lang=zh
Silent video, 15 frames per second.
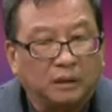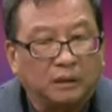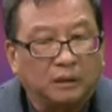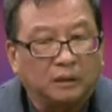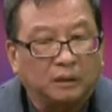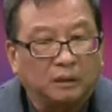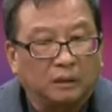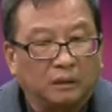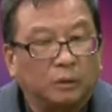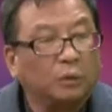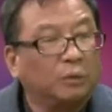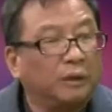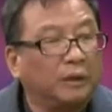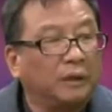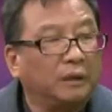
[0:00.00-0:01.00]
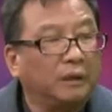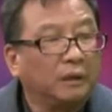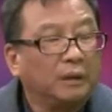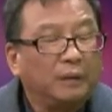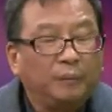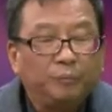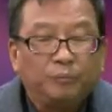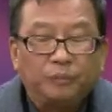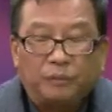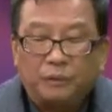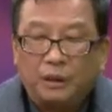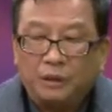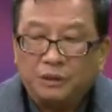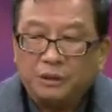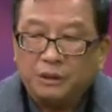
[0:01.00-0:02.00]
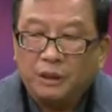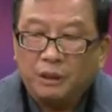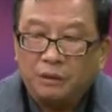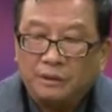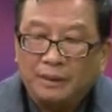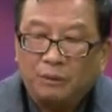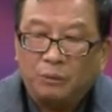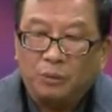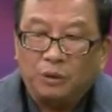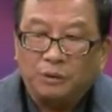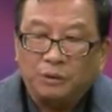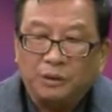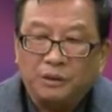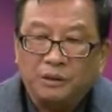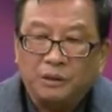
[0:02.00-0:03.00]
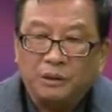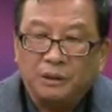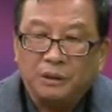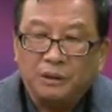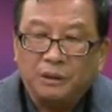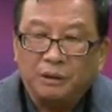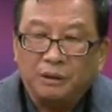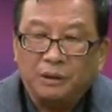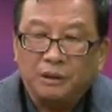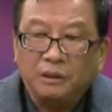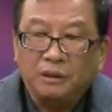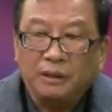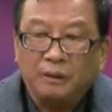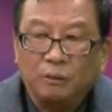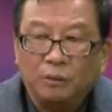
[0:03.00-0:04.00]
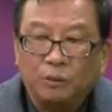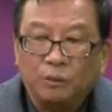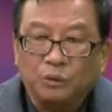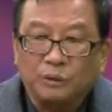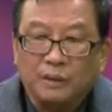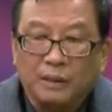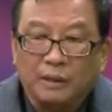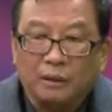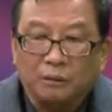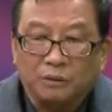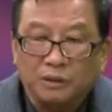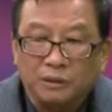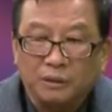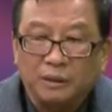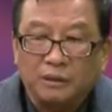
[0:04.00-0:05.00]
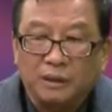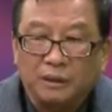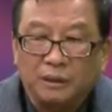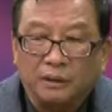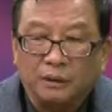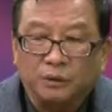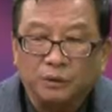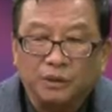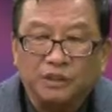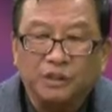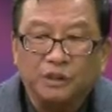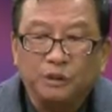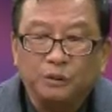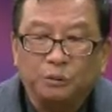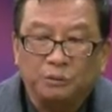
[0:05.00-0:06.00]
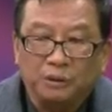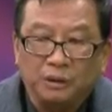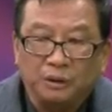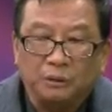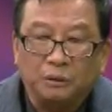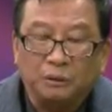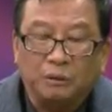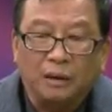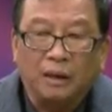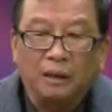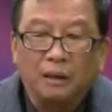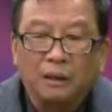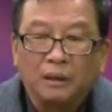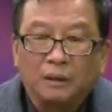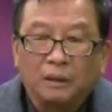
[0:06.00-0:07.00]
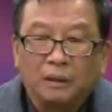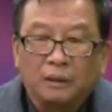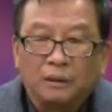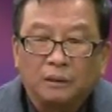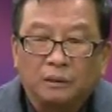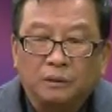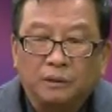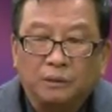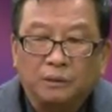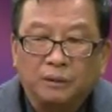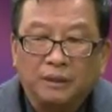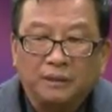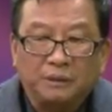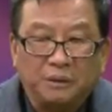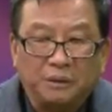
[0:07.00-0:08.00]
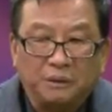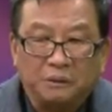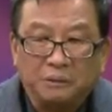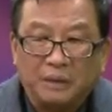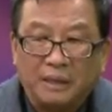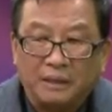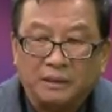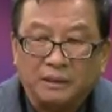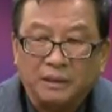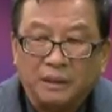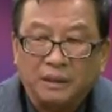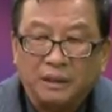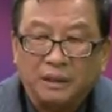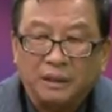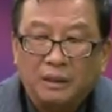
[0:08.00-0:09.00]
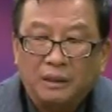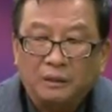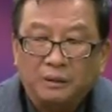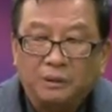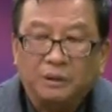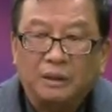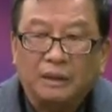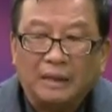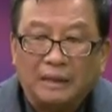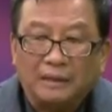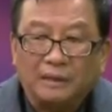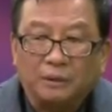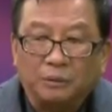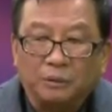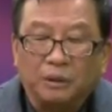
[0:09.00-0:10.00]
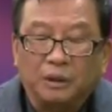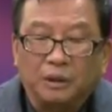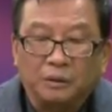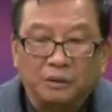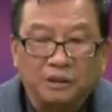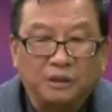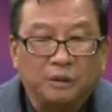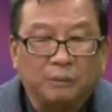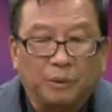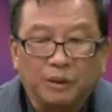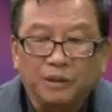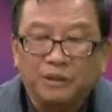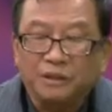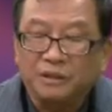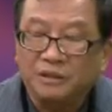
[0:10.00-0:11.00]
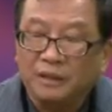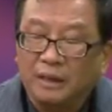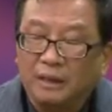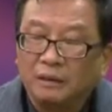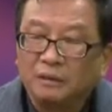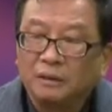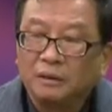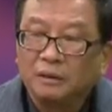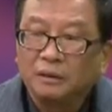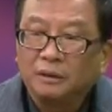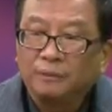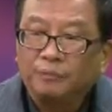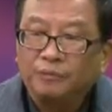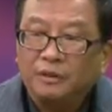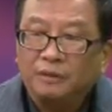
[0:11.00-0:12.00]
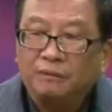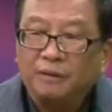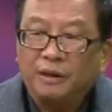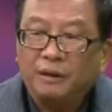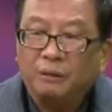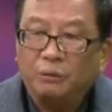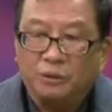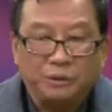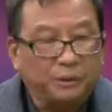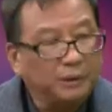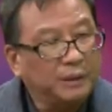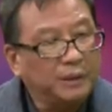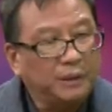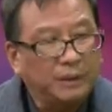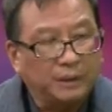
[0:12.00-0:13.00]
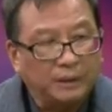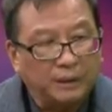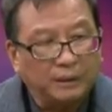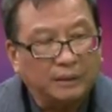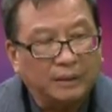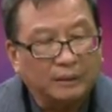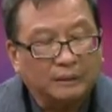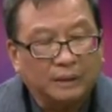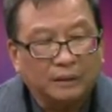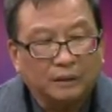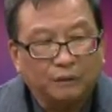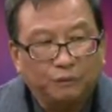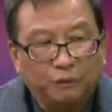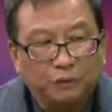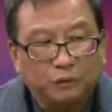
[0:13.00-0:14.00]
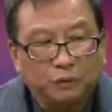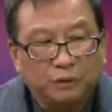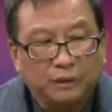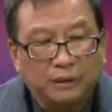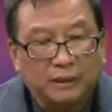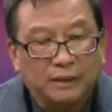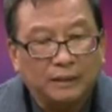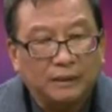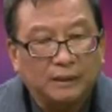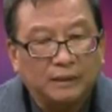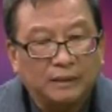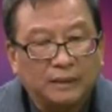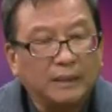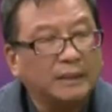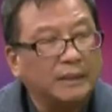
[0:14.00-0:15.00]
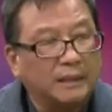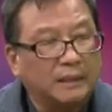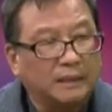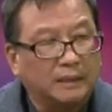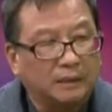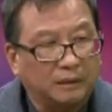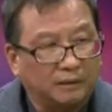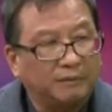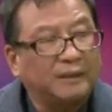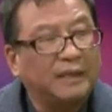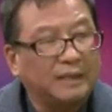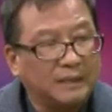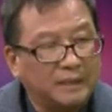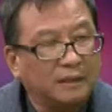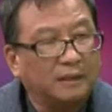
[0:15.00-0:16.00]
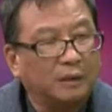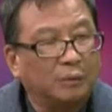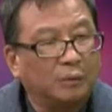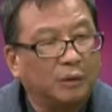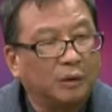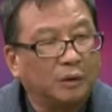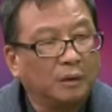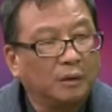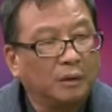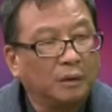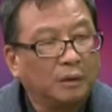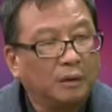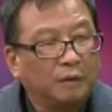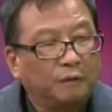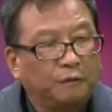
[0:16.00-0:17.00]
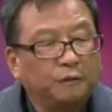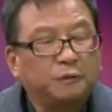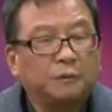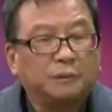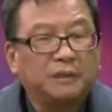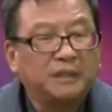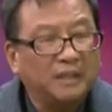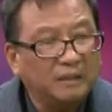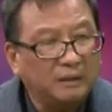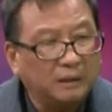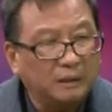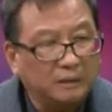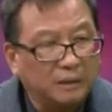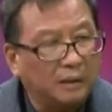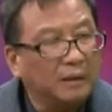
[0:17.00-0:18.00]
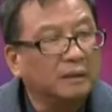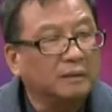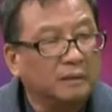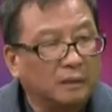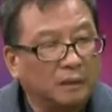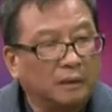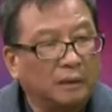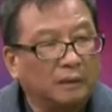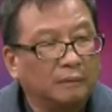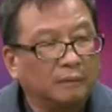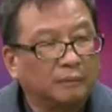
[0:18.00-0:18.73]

一个动力，嗯，你要知道，在我学习的时候，一一年我做展览，我记得讲那个最清楚的一句话，嗯，就是我在寻找着感谢，寻找感谢我的老师叫王信强，嗯。因为我觉得一个人，他当他付出这个信任的时候，因为他信任我，付出信任是吝啬的，